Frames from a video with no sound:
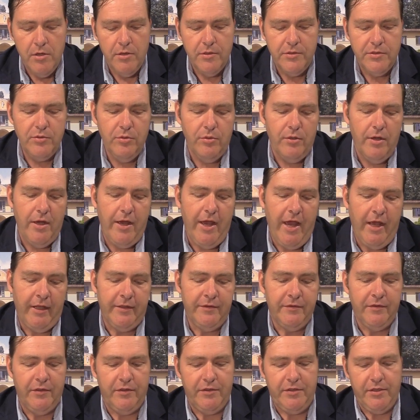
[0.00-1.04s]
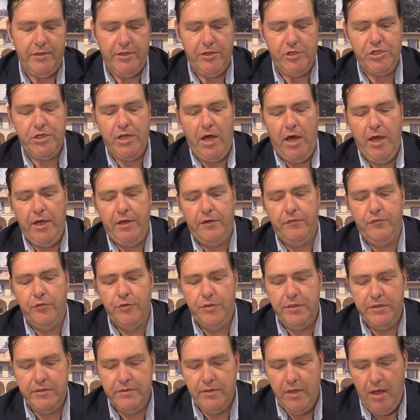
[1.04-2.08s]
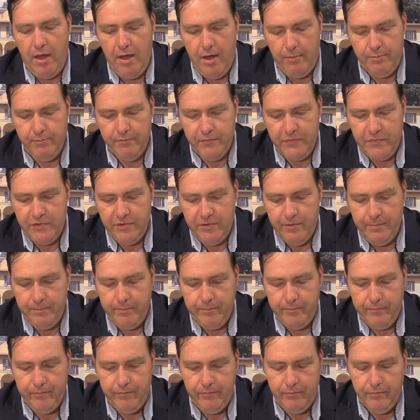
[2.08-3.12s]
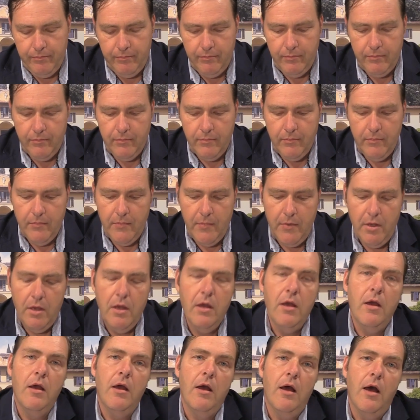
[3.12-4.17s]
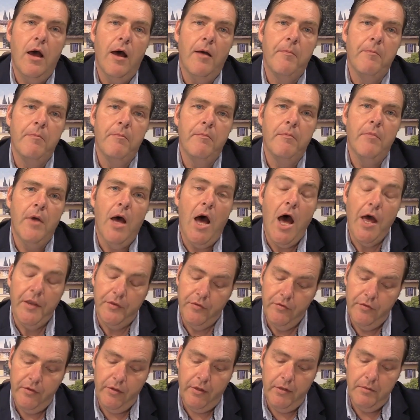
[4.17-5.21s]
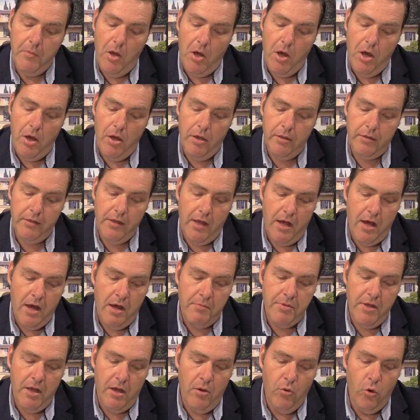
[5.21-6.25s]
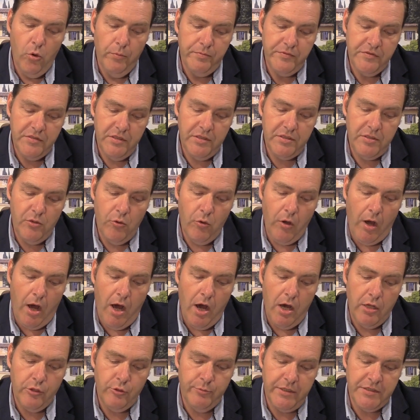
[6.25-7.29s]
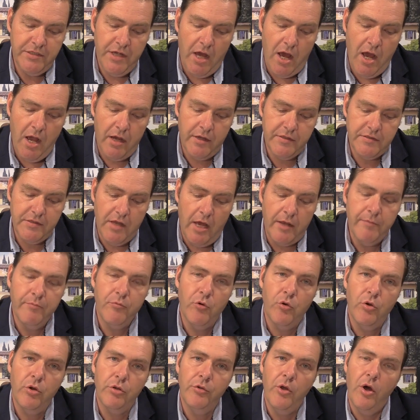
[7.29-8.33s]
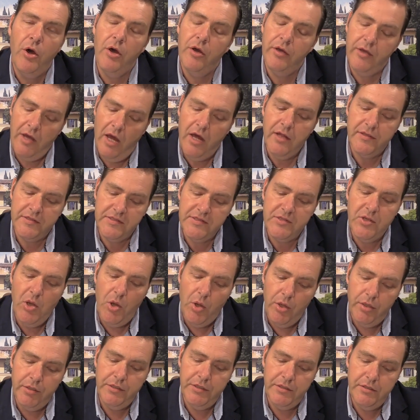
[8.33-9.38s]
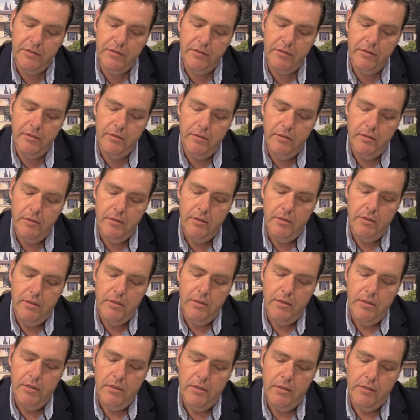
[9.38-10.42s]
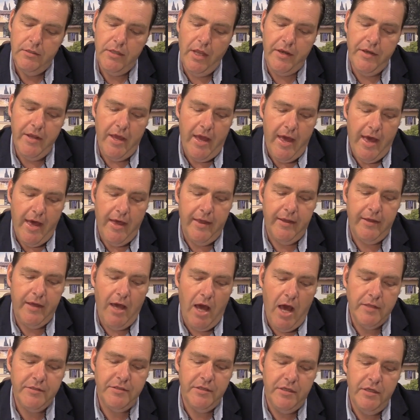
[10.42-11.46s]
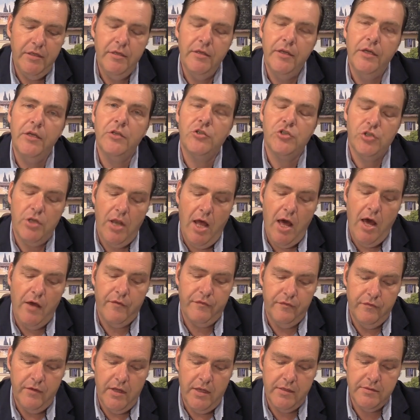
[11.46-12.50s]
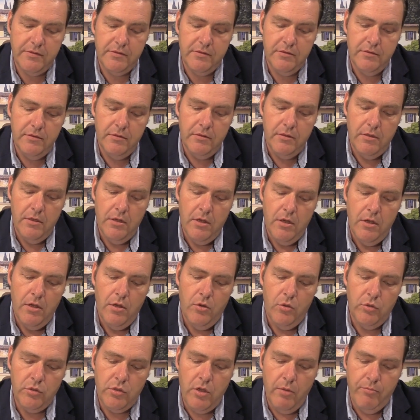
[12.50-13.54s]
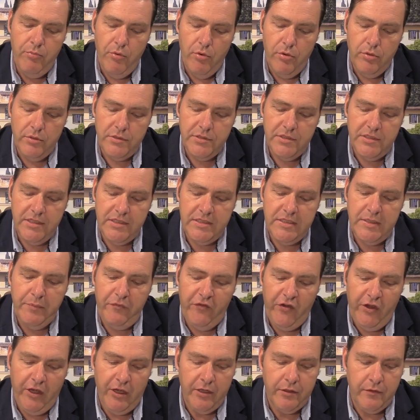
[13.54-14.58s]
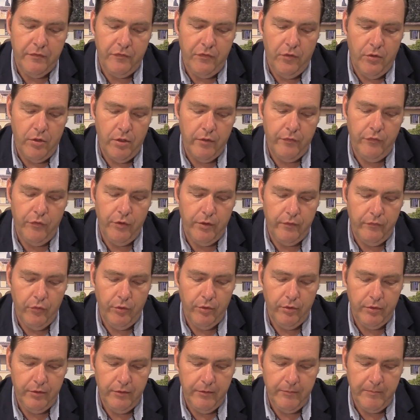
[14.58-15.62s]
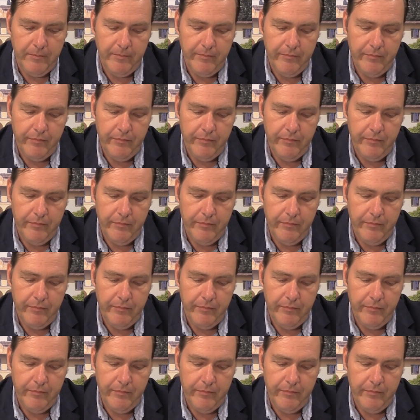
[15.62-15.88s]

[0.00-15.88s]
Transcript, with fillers: So endete der Streit für diesen Abend. Am anderen Morgen aber erhob sich Corrado bei Tagesanbruch noch gar zornig, denn der Ärger hatte ihn nicht schlafen lassen, und gebot, dass die Pferde vorgeführt würden.